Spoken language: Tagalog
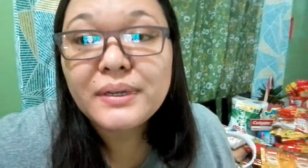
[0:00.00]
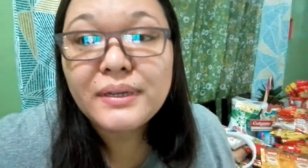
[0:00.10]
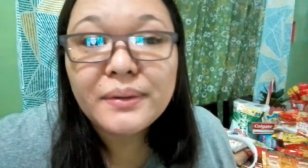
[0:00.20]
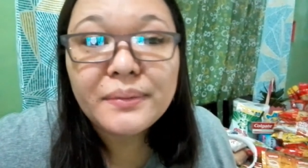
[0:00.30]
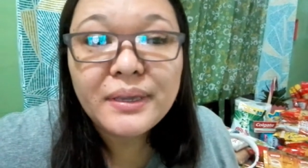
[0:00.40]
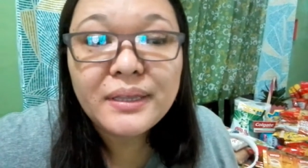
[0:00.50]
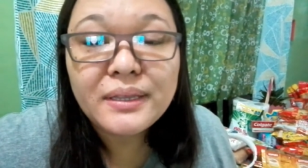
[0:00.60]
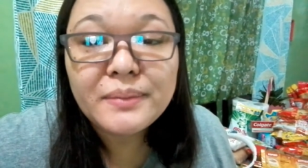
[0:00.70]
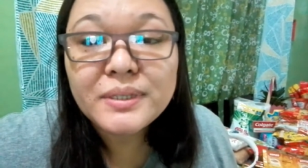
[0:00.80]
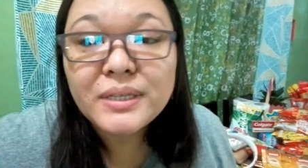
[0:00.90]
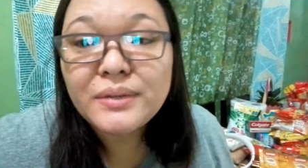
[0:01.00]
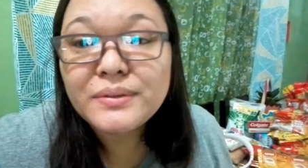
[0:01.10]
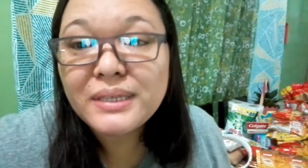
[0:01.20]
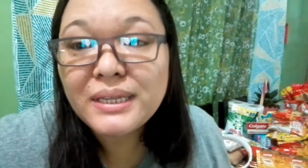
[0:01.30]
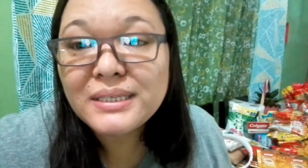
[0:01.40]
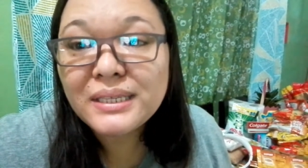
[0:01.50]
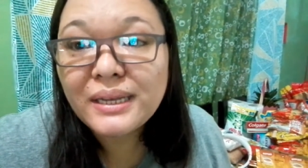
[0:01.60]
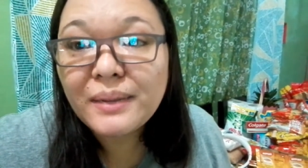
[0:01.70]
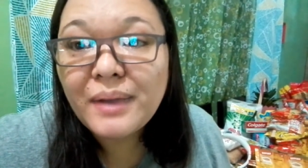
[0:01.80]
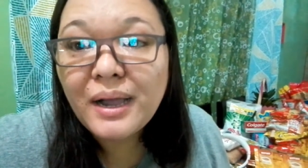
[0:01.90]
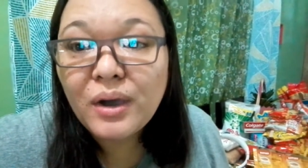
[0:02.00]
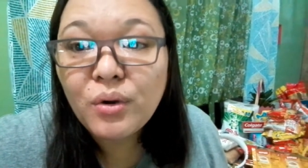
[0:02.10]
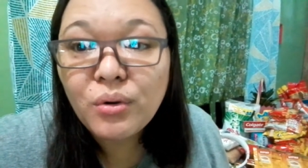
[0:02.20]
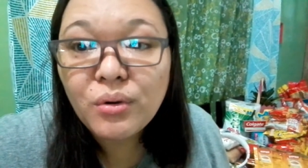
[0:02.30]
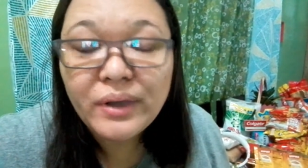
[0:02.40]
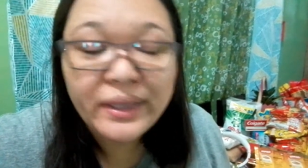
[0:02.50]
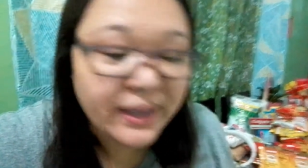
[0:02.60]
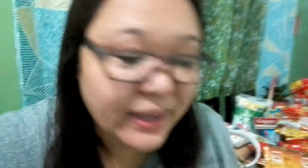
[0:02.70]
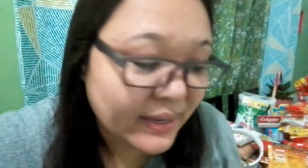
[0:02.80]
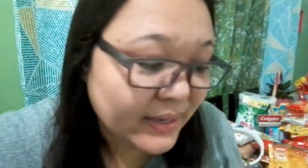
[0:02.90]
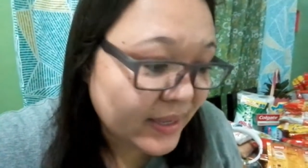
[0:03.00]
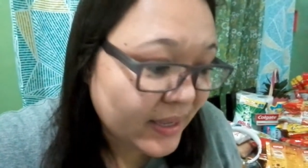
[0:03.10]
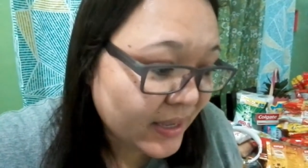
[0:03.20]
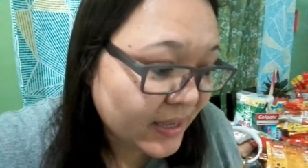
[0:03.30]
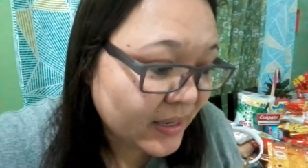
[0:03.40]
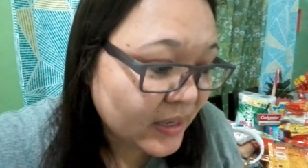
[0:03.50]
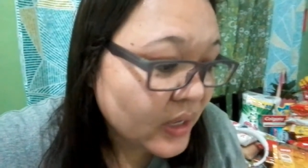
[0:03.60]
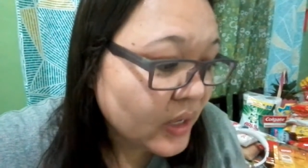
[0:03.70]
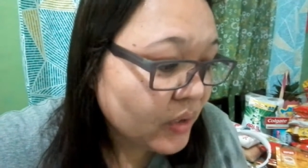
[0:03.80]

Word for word: yung anak ko, eh, hindi masyadong sanay sa trabaho, kaya ganyan.